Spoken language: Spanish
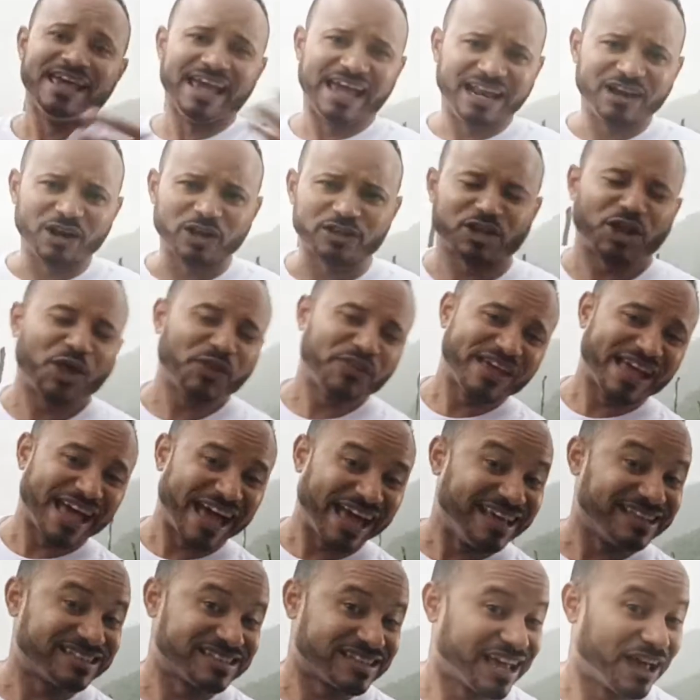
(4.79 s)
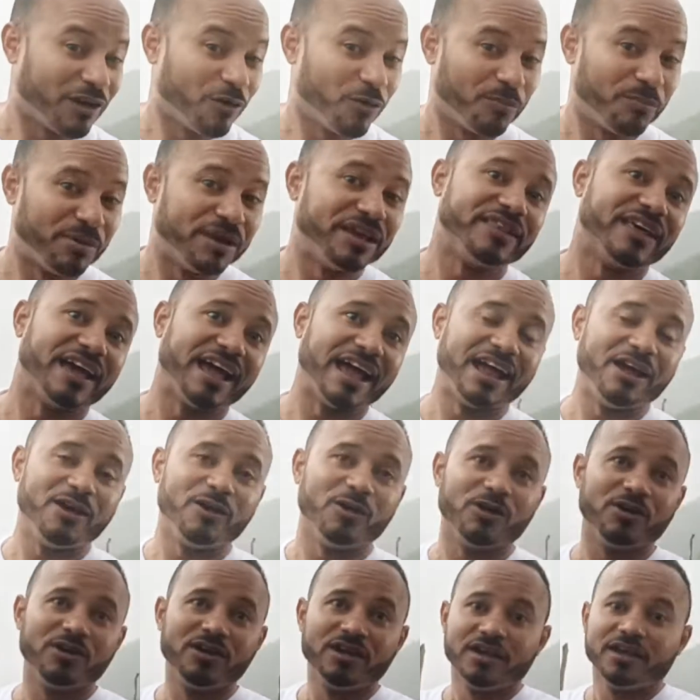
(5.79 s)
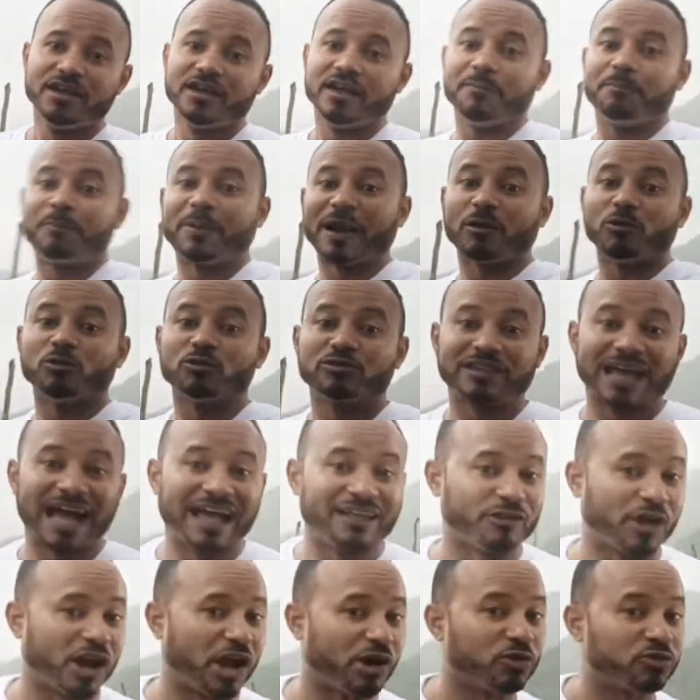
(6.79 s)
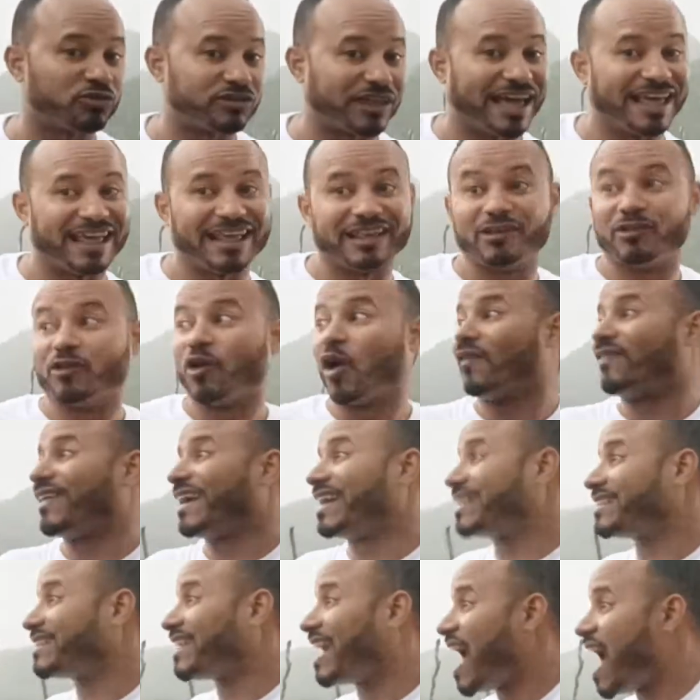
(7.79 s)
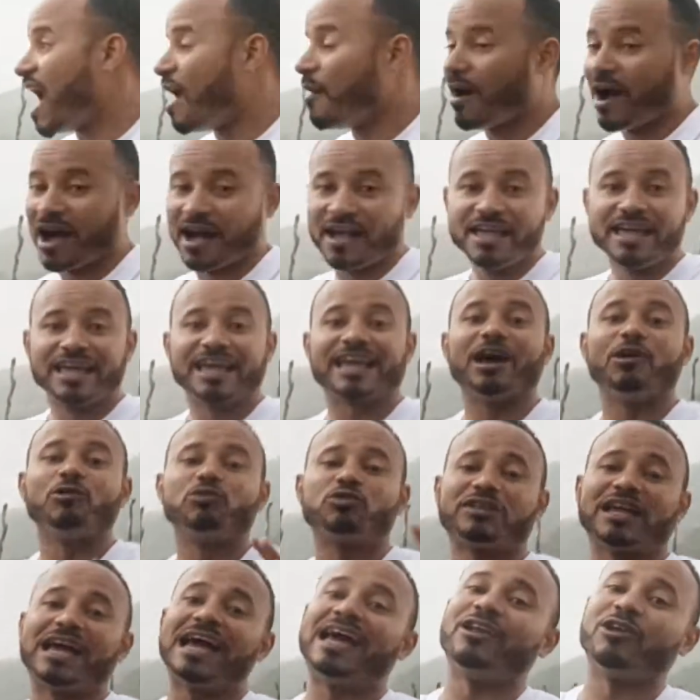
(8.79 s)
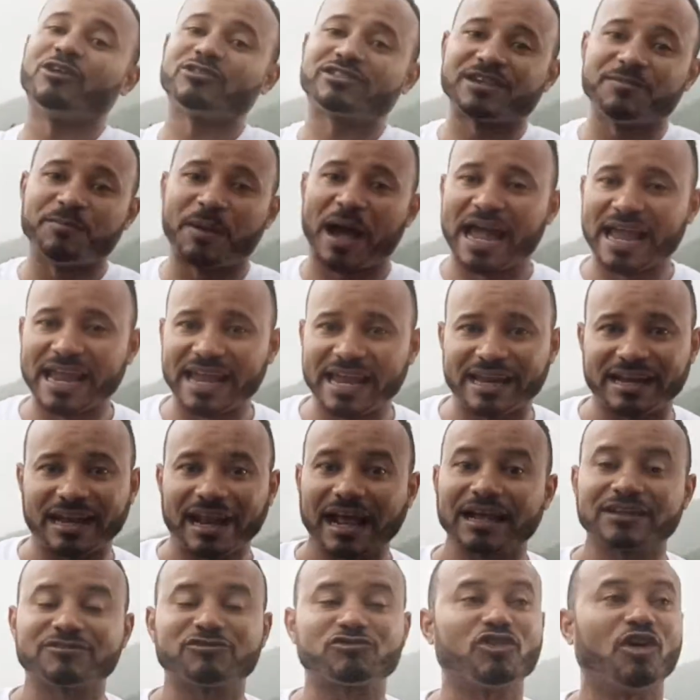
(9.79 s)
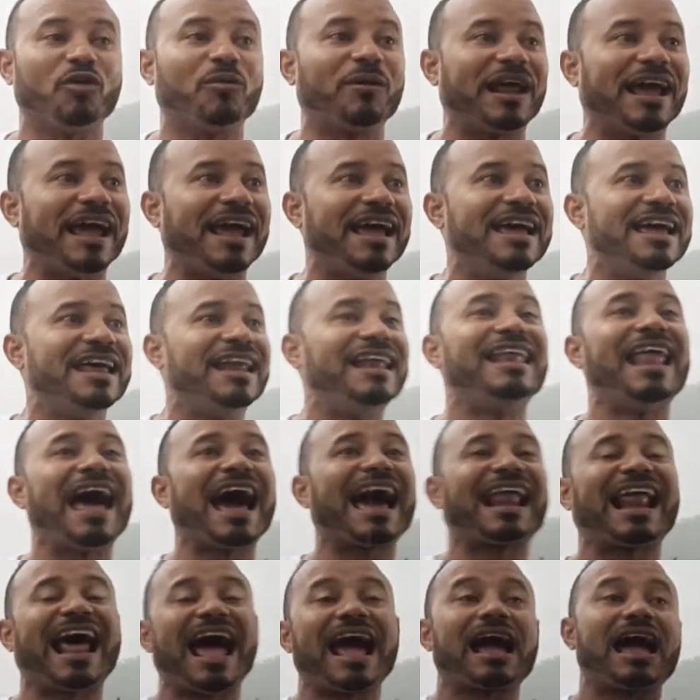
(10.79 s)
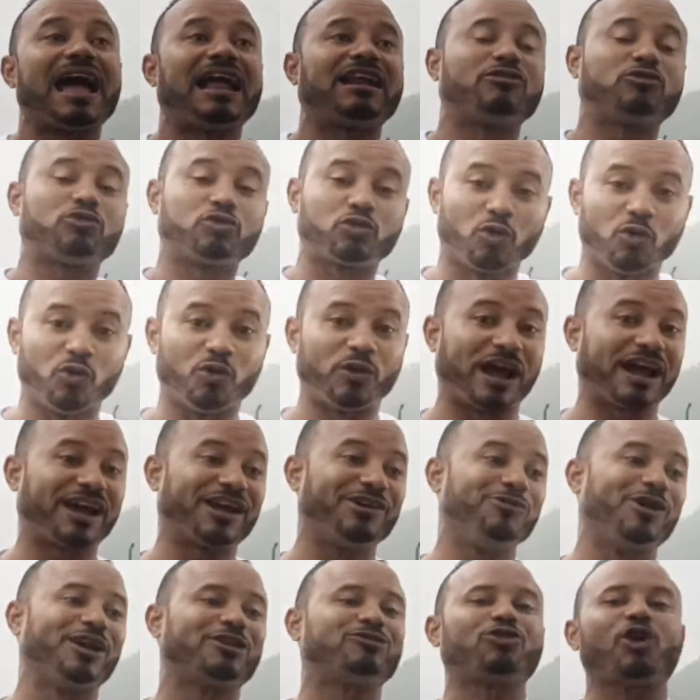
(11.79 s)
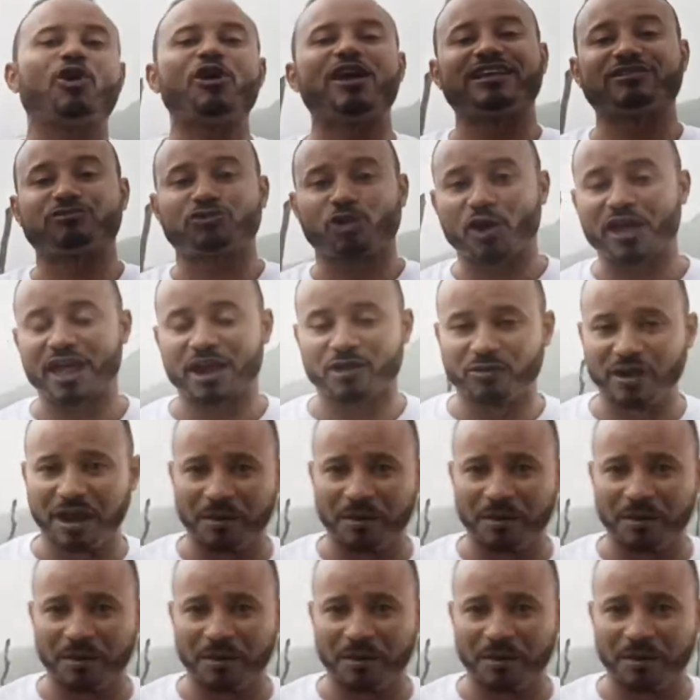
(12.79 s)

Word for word: El otro día hice un video preguntándole a ustedes dónde estaba, que ustedes no se imaginan sobre la gran altura que yo estoy, estoy en